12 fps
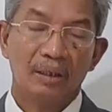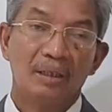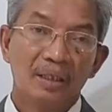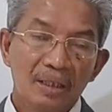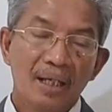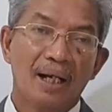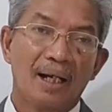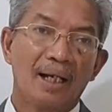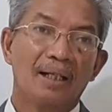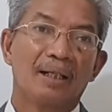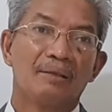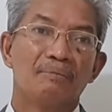Dia
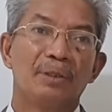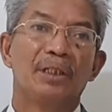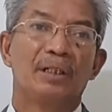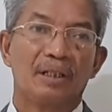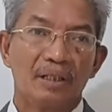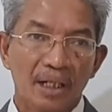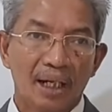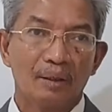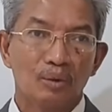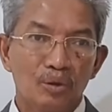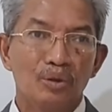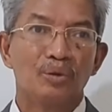akan
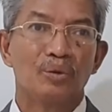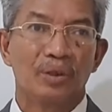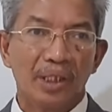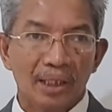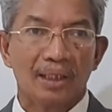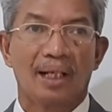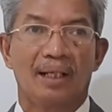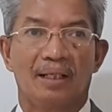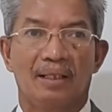bekerja untuk kita